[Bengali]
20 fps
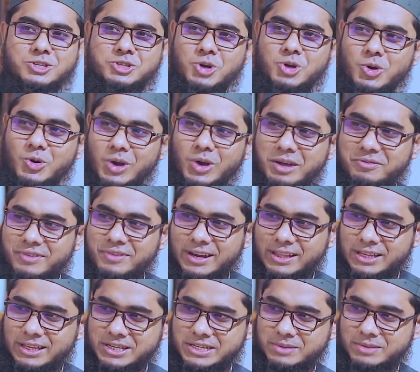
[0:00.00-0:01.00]
জঙ্গলে
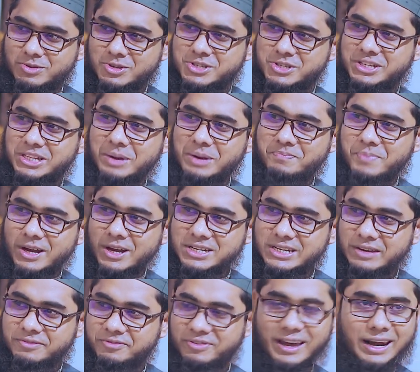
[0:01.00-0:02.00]
ফেলে দিচ্ছে মসজিদের
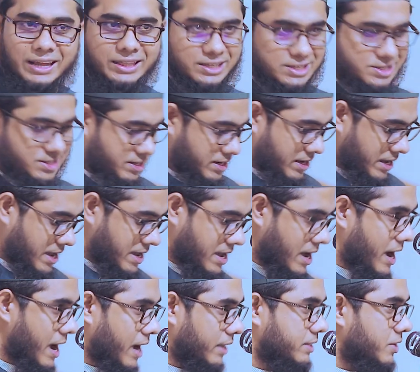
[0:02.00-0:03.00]
পাশে ফেলে দিচ্ছে এই
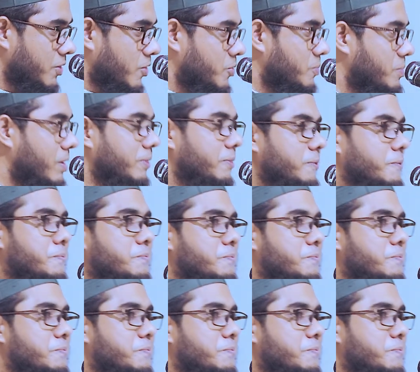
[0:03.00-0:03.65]
আয়াতের অনুবাদ